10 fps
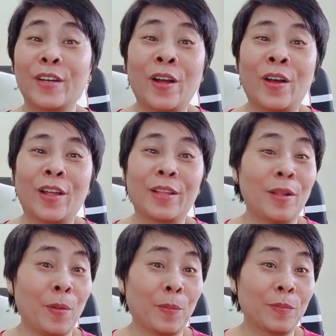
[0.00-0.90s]
Rồi,
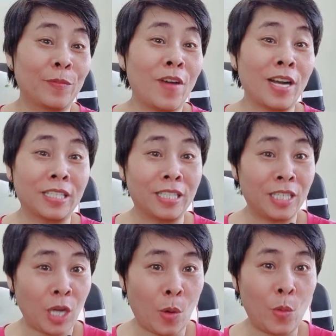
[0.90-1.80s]
tiếp tục phần
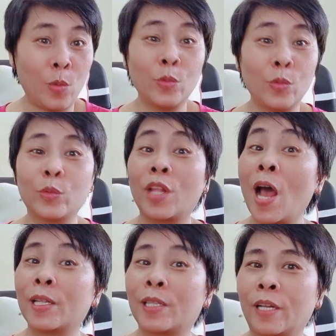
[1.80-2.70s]
6,
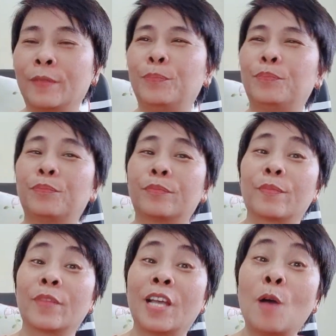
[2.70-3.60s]
thơ tình
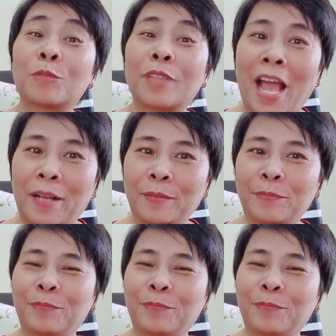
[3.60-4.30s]
không tàn.